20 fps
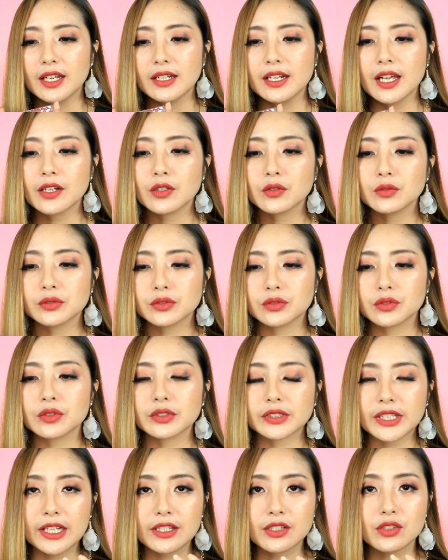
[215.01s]
dan untuk
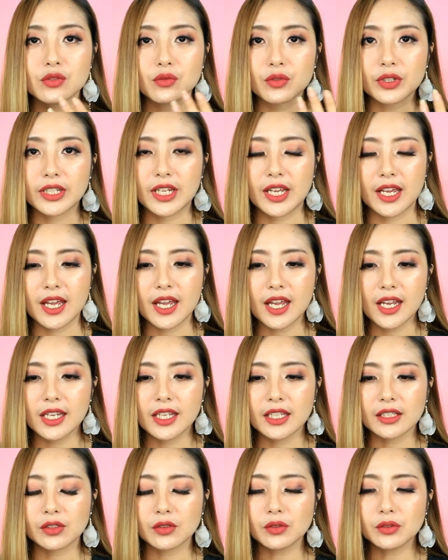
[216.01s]
teksturnya
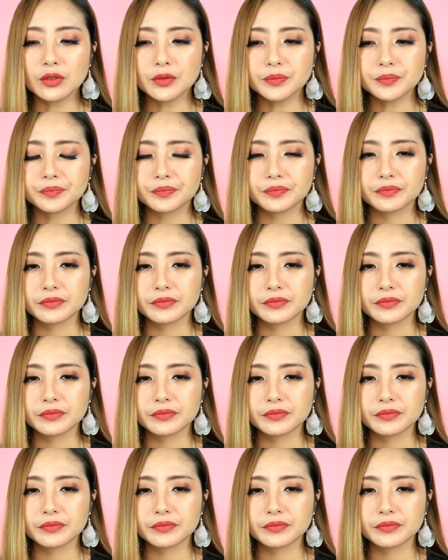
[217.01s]
itu